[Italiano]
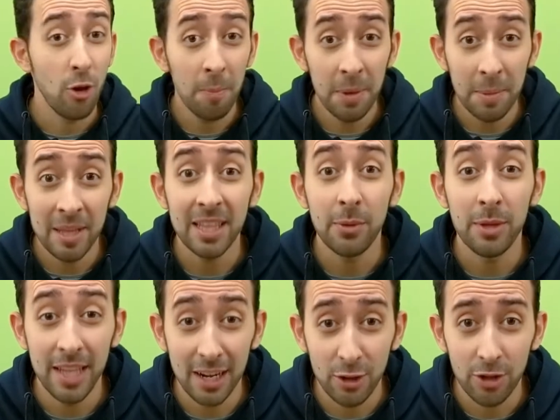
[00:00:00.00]
Complimenti
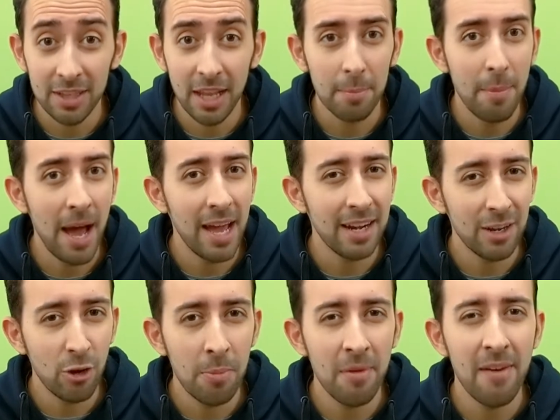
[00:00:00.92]
quindi al Cordial Bar,
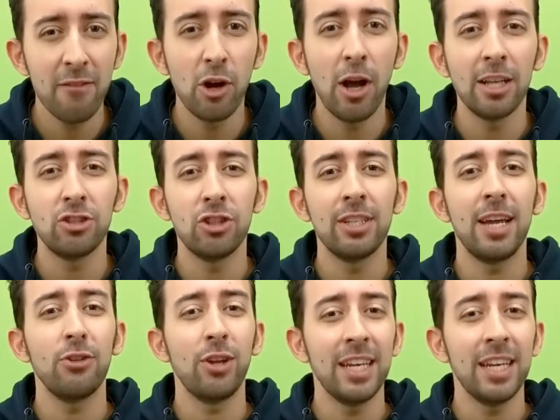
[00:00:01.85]
come avevo accennato